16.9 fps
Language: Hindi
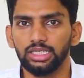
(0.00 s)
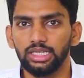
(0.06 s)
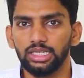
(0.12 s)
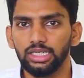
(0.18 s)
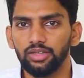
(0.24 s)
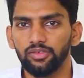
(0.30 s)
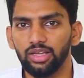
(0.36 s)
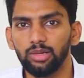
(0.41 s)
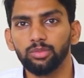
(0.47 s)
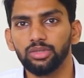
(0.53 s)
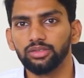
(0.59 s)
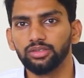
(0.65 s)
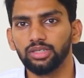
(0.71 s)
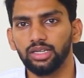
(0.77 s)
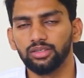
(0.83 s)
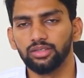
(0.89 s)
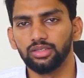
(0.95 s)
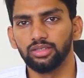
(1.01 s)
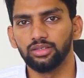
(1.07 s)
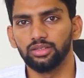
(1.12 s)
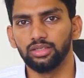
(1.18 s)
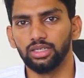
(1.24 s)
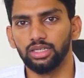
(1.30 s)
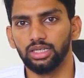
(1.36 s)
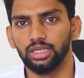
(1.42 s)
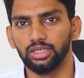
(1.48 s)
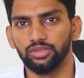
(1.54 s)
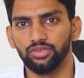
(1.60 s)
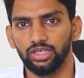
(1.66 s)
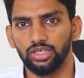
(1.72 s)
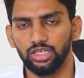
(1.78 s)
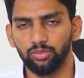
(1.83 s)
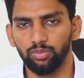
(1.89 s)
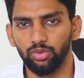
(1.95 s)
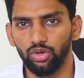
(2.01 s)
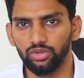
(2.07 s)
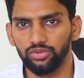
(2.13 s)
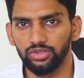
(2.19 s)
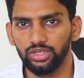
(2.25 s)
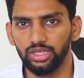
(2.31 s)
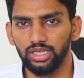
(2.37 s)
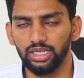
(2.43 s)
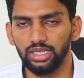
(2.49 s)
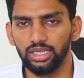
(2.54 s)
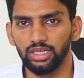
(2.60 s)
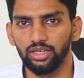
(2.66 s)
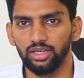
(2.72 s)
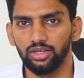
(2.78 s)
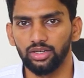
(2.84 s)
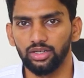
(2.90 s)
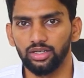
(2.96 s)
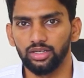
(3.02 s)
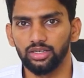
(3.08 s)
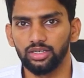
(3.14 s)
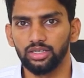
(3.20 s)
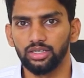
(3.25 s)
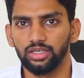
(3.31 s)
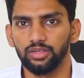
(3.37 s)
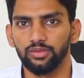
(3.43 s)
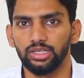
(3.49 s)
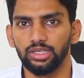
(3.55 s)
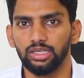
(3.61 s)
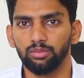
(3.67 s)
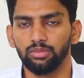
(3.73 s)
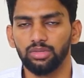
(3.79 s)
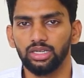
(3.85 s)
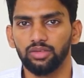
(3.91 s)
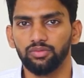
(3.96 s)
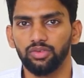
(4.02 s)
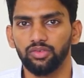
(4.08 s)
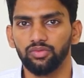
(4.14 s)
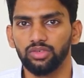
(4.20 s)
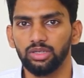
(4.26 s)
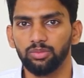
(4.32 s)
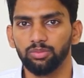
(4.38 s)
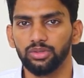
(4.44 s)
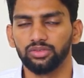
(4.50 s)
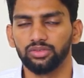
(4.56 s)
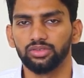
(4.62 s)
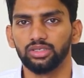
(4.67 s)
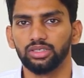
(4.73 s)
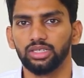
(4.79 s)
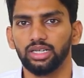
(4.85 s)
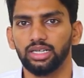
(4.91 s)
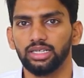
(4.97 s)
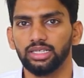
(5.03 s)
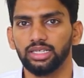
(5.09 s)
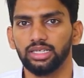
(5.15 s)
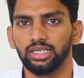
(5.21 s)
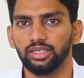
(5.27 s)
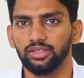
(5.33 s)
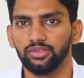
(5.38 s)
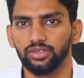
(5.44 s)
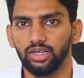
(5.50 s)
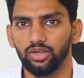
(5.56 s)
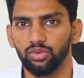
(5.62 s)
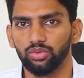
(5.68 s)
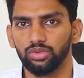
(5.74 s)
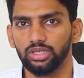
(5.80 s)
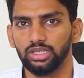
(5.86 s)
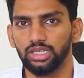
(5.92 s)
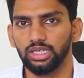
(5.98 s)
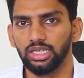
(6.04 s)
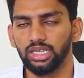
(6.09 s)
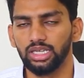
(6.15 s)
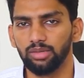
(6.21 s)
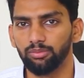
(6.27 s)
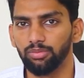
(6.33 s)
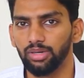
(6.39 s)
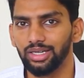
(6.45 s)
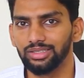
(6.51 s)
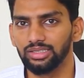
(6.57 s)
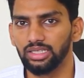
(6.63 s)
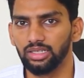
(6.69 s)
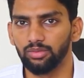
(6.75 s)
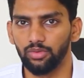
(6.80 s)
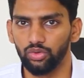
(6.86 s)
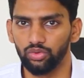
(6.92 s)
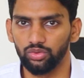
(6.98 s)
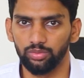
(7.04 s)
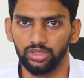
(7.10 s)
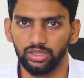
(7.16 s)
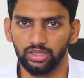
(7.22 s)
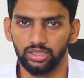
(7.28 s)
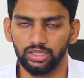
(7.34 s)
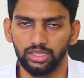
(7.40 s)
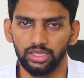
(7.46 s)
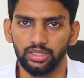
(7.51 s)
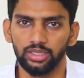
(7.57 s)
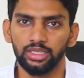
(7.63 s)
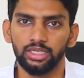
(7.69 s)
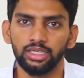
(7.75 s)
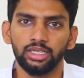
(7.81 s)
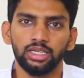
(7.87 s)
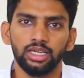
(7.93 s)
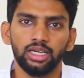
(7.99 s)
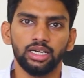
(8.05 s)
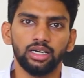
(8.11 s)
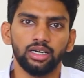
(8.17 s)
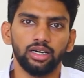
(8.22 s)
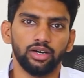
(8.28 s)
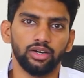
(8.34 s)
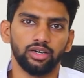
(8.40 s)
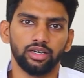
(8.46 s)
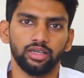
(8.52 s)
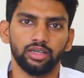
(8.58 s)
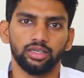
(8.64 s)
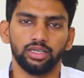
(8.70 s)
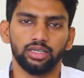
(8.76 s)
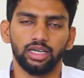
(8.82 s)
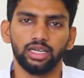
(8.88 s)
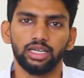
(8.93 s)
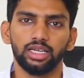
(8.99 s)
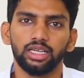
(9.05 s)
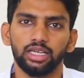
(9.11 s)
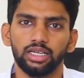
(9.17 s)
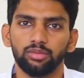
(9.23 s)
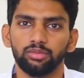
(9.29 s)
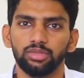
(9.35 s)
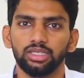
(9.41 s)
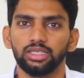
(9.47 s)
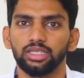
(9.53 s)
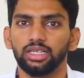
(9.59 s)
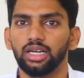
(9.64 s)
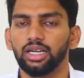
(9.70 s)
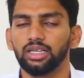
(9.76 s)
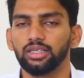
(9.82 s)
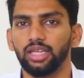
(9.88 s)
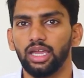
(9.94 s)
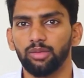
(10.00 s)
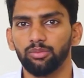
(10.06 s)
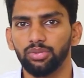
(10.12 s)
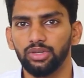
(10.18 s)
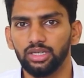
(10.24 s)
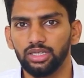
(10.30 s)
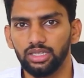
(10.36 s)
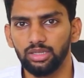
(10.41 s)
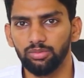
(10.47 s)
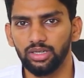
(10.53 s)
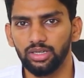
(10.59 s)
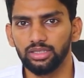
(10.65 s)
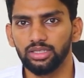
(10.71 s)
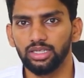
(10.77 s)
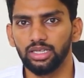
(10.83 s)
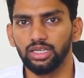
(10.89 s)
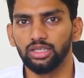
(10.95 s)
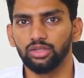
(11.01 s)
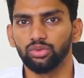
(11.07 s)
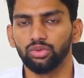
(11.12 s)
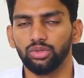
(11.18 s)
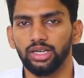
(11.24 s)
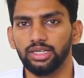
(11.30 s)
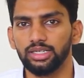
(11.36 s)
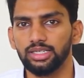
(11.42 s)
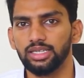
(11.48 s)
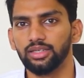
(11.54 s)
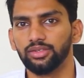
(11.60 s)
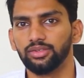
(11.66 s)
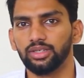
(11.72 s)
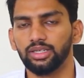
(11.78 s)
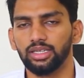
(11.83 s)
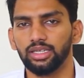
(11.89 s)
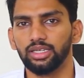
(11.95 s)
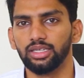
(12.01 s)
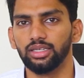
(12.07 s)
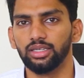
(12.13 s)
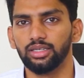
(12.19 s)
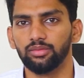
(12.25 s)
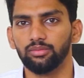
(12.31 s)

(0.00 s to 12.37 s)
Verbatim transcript: ये डेवलपमेंट चार्जेस जनरल प्लॉट्स के हैं और इनमें फिफ्टी परसेंट एल डी डिस्काउंट देने के बाद ये अमाउंट बन रही है और अगर हम इनका टाइम पीरियड की बात करें तो एल सिटी